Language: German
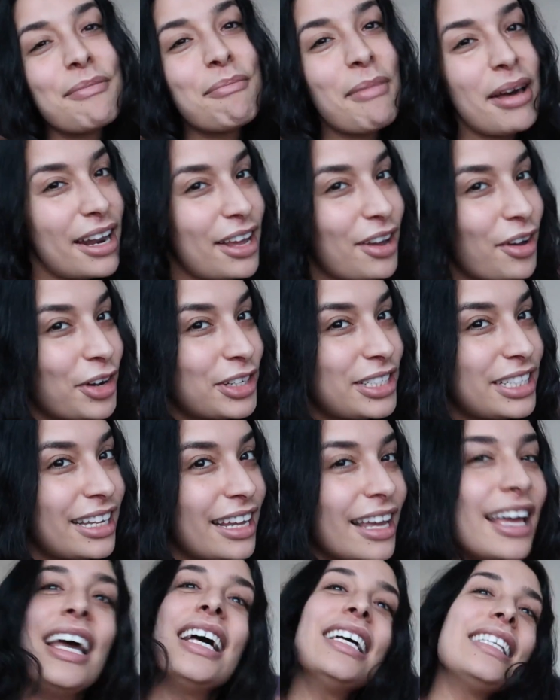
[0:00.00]
meine
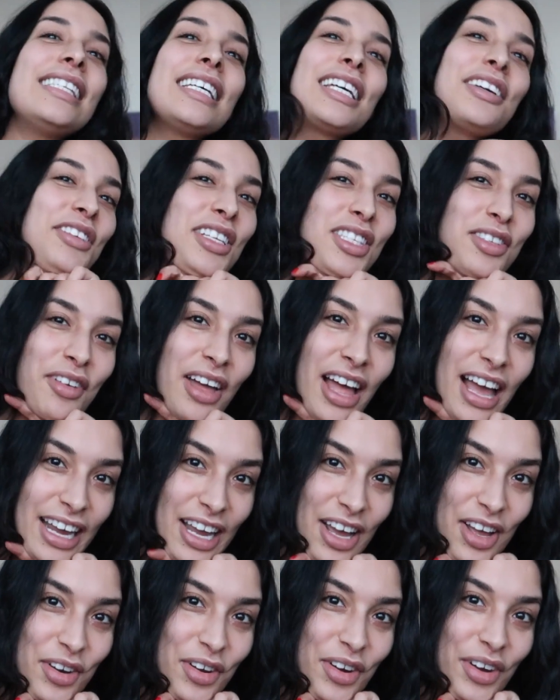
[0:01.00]
heutige erste
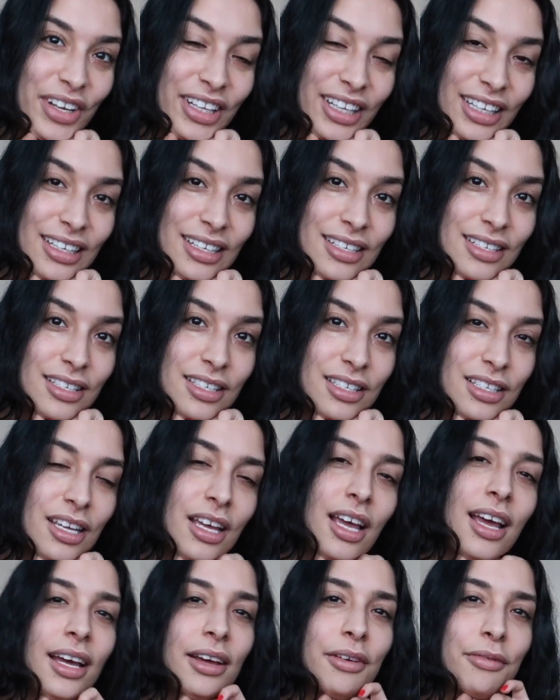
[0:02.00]
Quizfrage an euch ist,
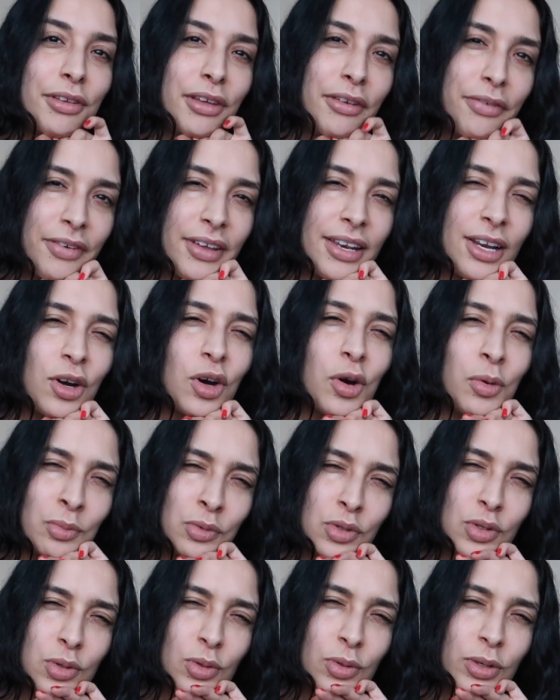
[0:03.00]
wie viele
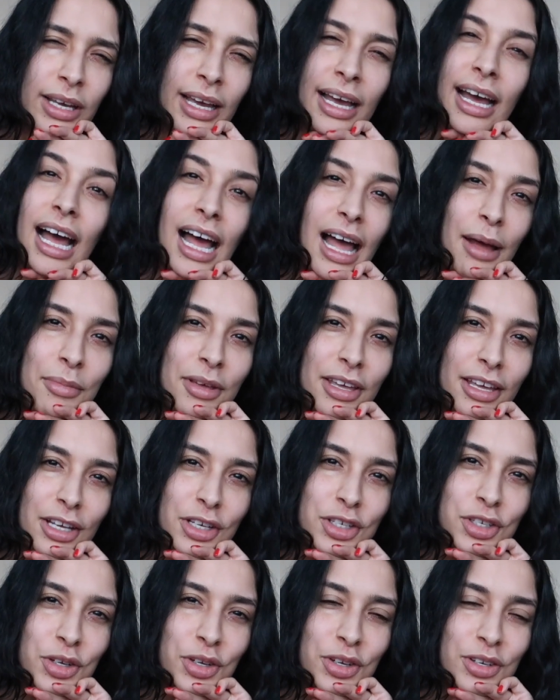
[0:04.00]
Umzüge habe
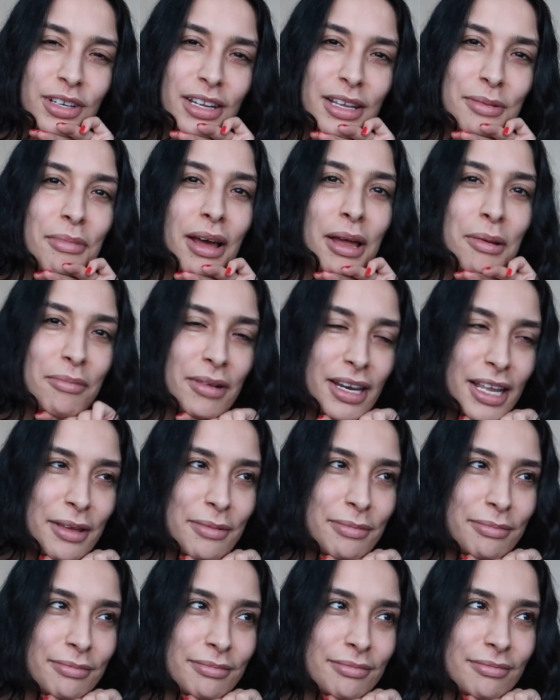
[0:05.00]
ich schon in meinem
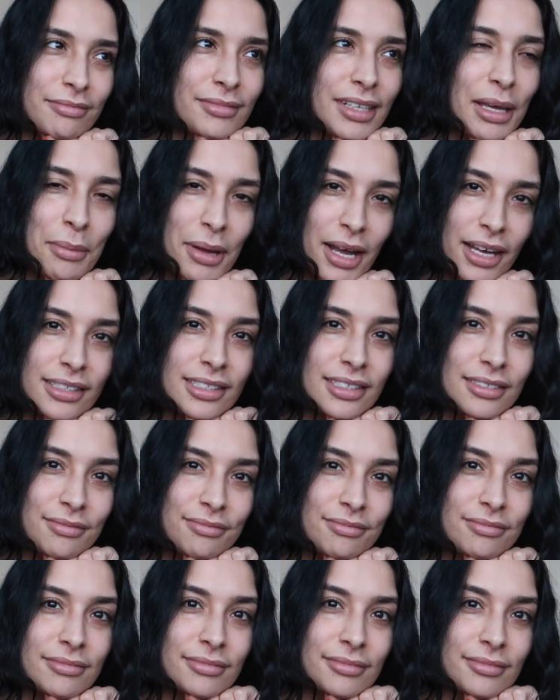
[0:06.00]
Leben gemacht?
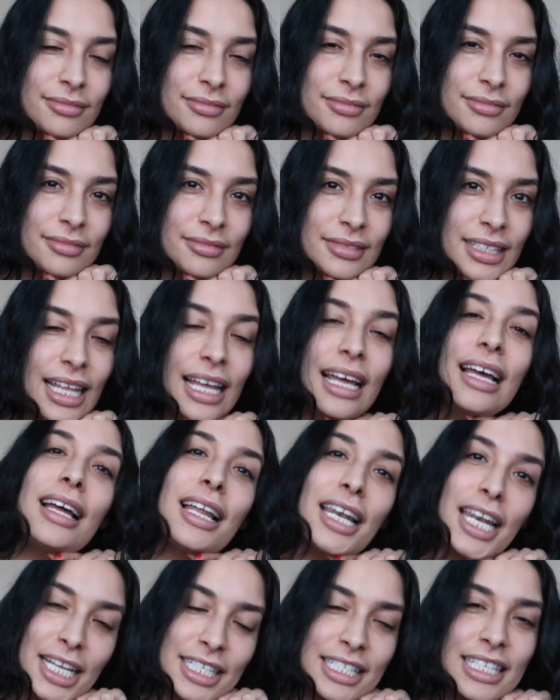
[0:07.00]

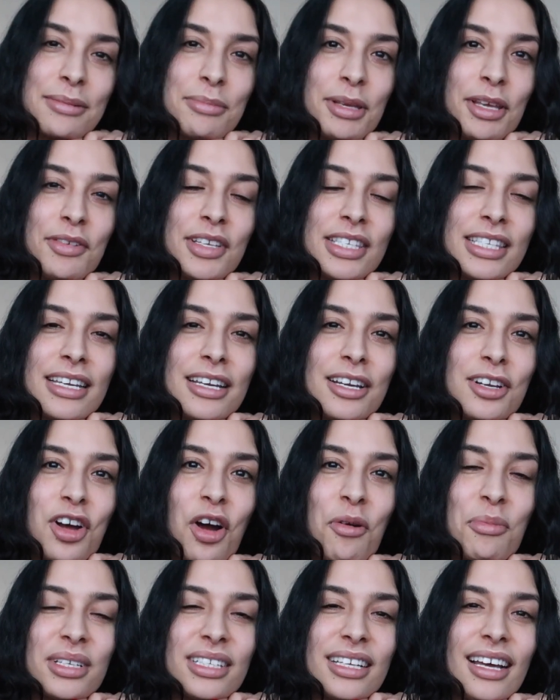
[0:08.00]
Lasst es mich wissen in den
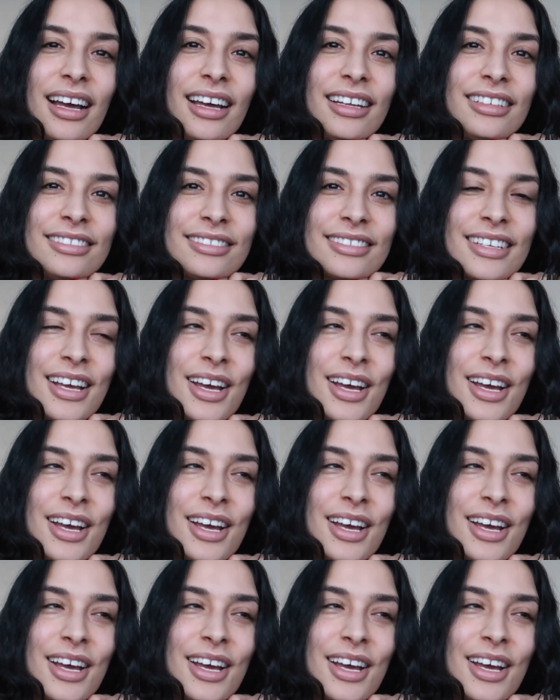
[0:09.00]
Kommentaren.